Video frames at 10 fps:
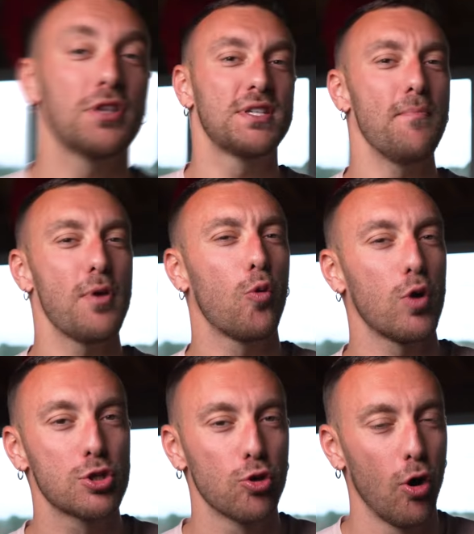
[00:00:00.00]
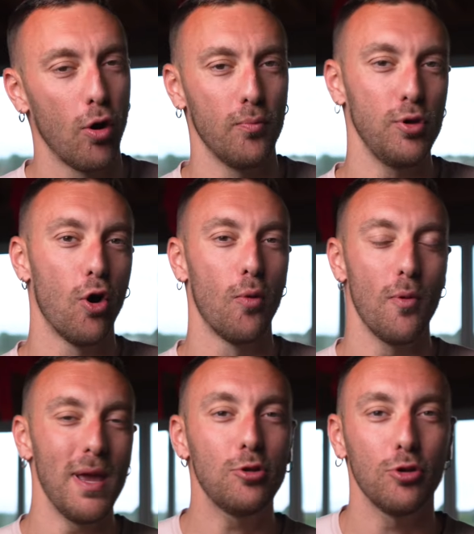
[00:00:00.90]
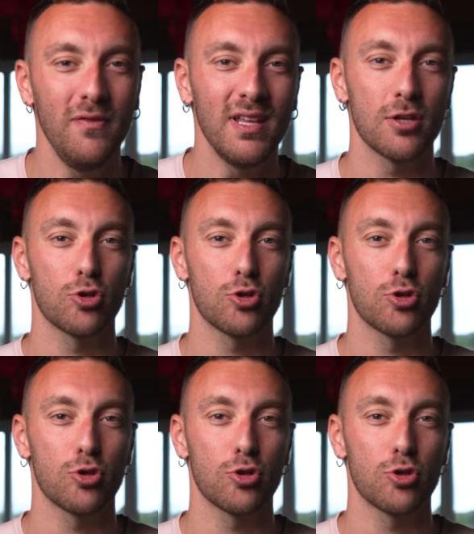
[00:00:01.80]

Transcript: ad esempio in questo mio momento di vita